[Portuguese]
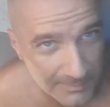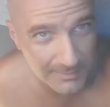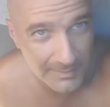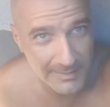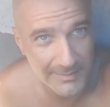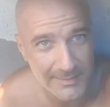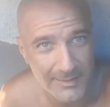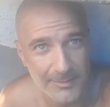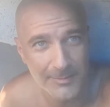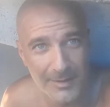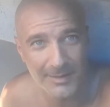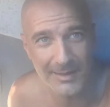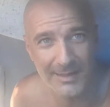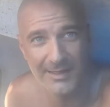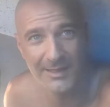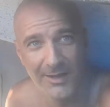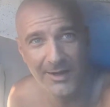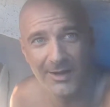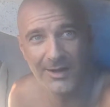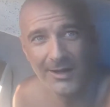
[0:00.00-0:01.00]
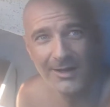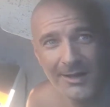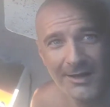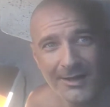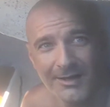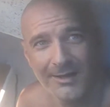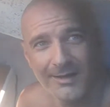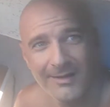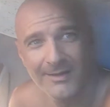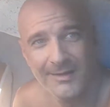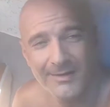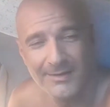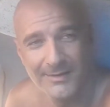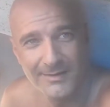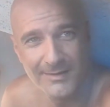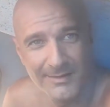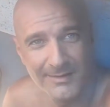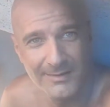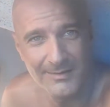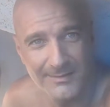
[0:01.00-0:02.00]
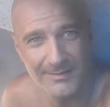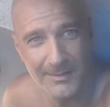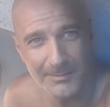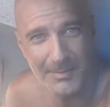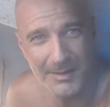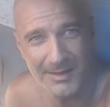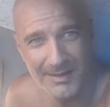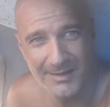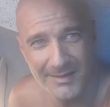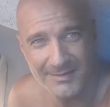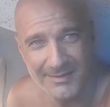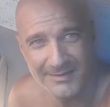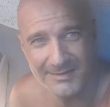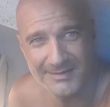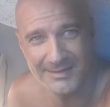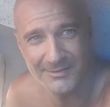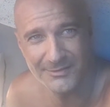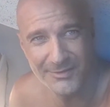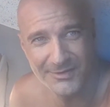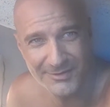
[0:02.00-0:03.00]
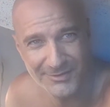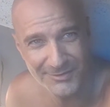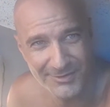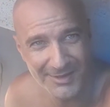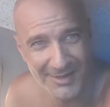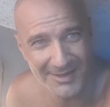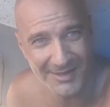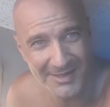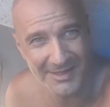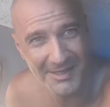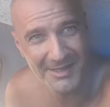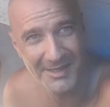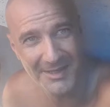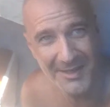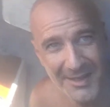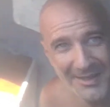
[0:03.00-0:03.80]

E aí estamos aqui, ó. A labelinha dessa vez não tá aqui.